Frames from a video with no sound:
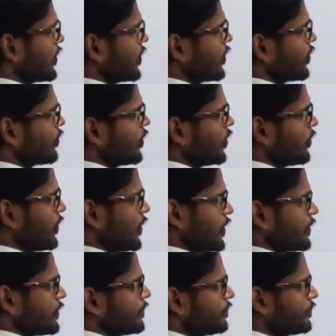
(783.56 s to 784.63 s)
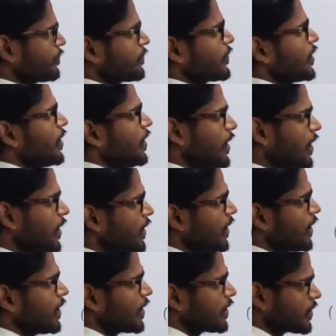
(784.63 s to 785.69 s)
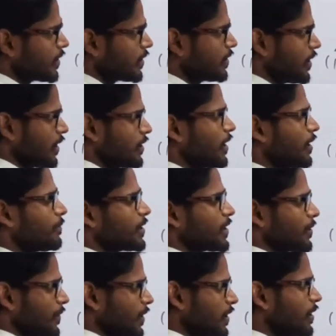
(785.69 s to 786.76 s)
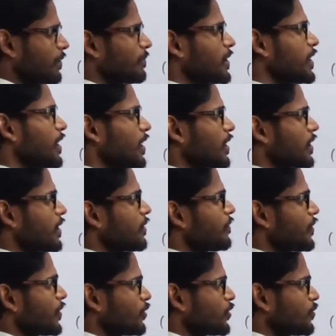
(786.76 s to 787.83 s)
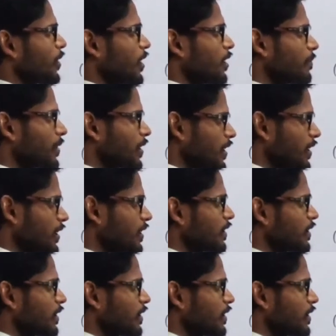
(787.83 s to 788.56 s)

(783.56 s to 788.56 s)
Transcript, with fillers: देन इक्वल वन एक या एक से ज़्यादा हमें सफलता मिल जाएगी फ्यूज बल्ब की